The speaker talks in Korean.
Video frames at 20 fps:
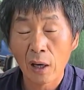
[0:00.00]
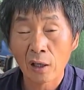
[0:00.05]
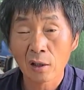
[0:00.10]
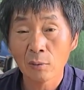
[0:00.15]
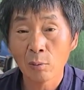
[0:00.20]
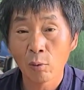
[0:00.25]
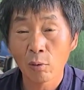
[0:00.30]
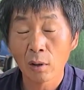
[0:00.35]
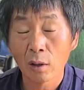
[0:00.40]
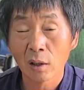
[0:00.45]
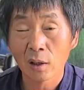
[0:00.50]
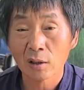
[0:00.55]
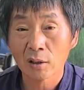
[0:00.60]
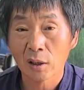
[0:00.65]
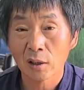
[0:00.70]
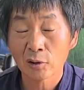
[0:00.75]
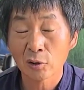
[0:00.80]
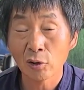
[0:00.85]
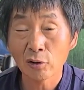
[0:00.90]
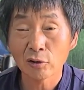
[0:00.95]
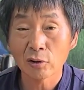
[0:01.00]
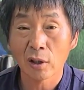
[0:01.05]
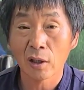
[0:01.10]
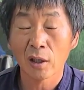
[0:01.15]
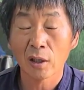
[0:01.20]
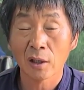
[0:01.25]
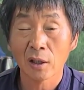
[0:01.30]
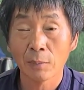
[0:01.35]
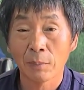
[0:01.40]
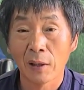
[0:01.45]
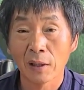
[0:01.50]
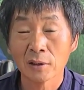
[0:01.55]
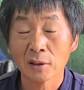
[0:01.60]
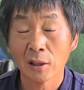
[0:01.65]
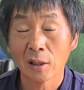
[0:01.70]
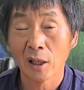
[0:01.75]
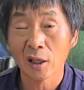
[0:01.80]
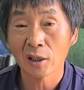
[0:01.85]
알을 못 가게 제가 철저하게 방지를